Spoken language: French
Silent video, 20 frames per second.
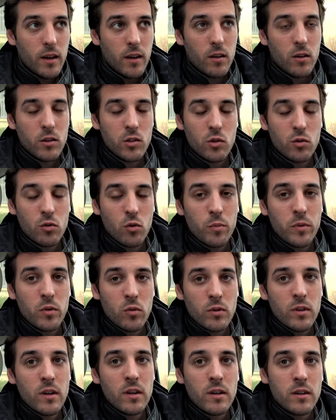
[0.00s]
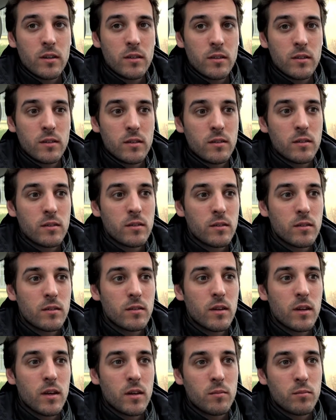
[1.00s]
Alors chez Autopie, on a
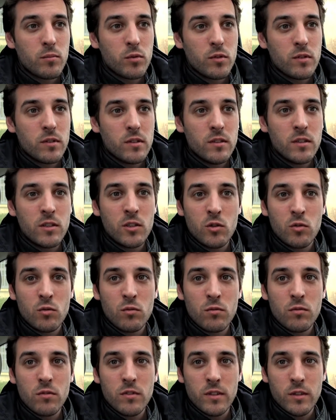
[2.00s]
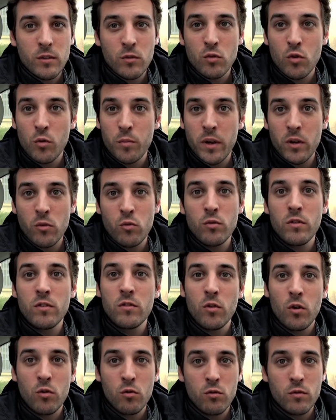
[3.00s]
un, petit dicton, c'est une de perdue,
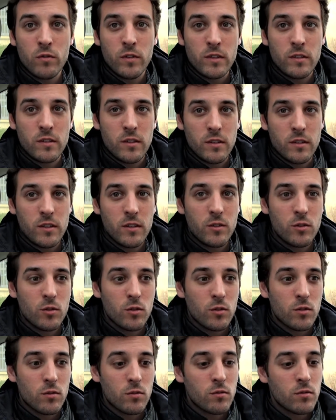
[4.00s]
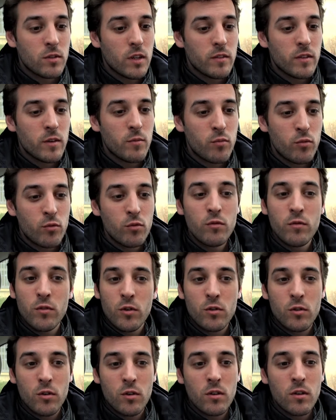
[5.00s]
dix de retrouvée. C'est-à-dire que vous n'avez plus
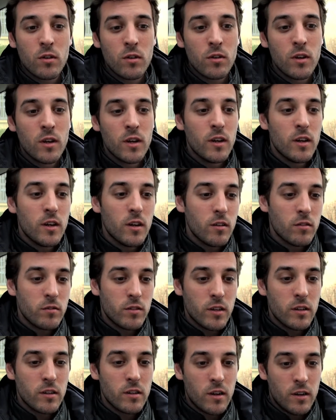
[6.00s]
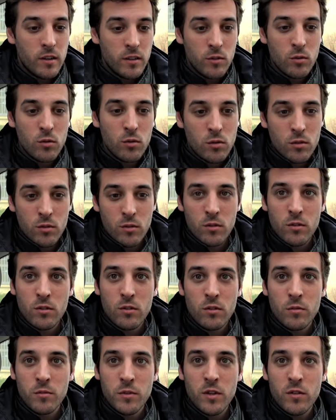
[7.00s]
votre euh, vieille Clio
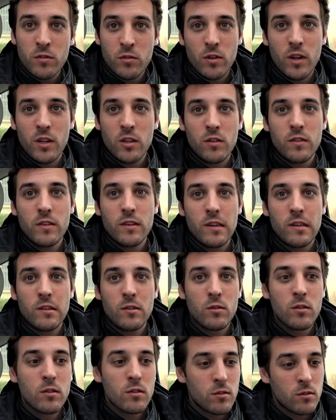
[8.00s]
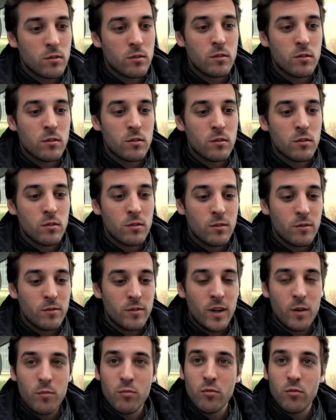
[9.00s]
de 1994 euh, vers